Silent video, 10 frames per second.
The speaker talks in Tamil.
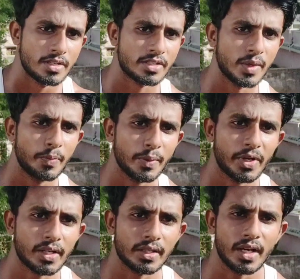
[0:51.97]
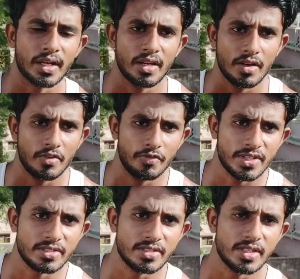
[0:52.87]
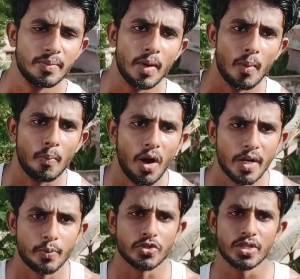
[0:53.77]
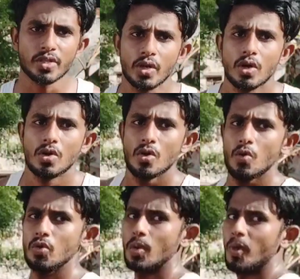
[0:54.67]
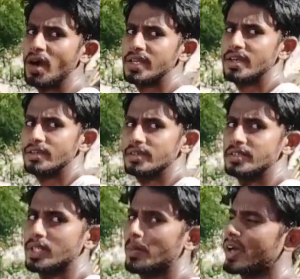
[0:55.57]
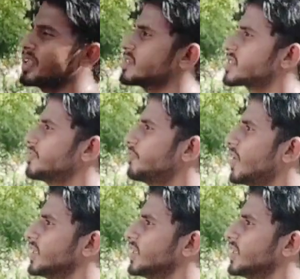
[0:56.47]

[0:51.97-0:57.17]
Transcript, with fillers: ஸ்கிப்பிங் பண்ணுறதுக்கான ஃபஸ்ட்டு ஸ்டெப் பாடி பொசிஷன் உங்கள் பாடியை இந்த மாதிரி ஸ்டிஃபாக